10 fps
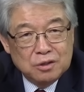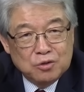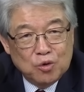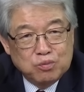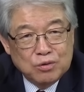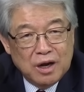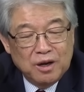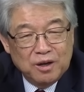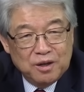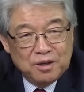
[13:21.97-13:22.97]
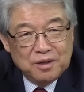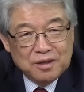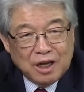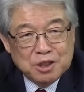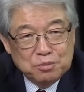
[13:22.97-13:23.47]
트럼프랑
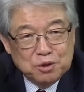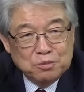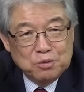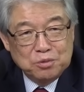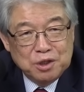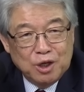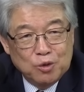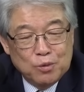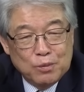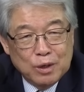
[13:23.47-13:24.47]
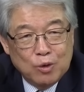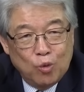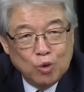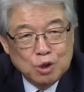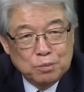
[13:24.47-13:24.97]
같이 붙으면 미셸 오바마가
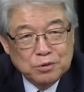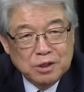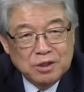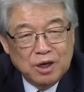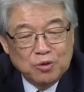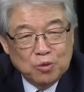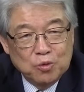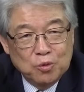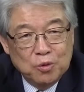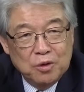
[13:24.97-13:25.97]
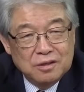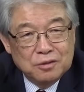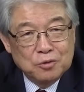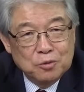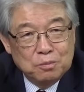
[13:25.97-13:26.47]
50%가 넘고
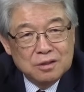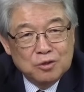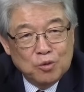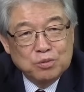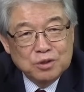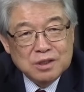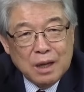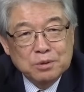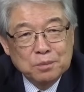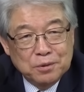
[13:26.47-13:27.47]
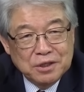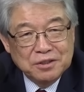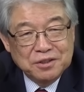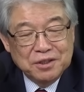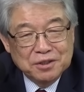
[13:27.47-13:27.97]
그리고 트럼프는
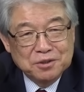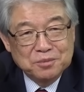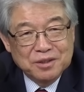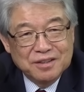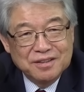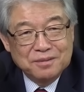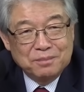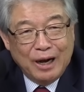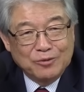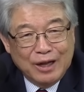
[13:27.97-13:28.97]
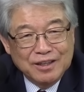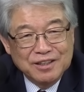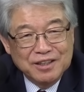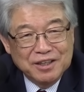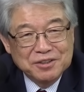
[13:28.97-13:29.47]
30%대였습니다. 말도 안
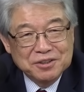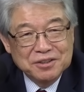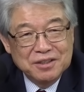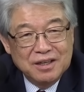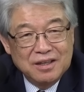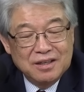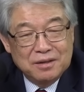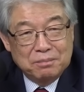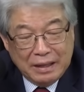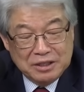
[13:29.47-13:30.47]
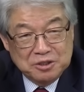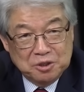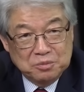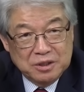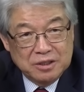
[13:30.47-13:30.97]
되는 얘기죠. 만드는
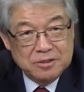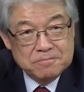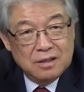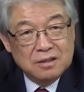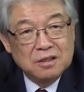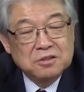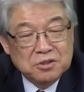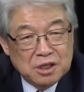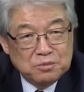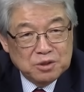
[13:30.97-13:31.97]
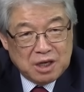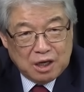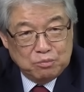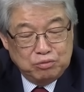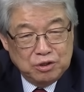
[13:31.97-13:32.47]
겁니다. 근데 저 사람은
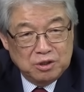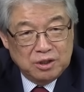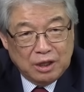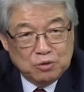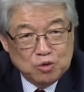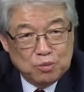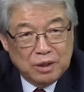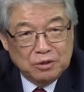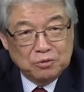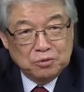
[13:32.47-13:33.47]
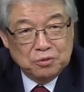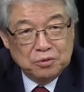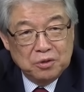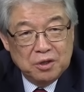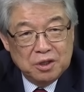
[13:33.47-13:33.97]
자기 부인을 대통령
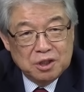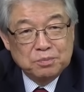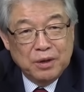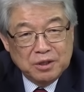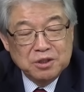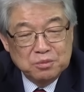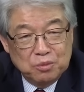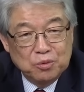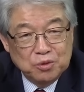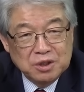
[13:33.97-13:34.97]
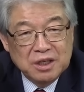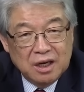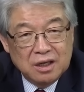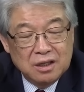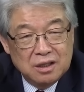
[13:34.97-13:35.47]
만들고 싶어 했는지
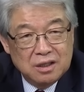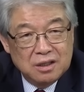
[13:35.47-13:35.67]
모르니까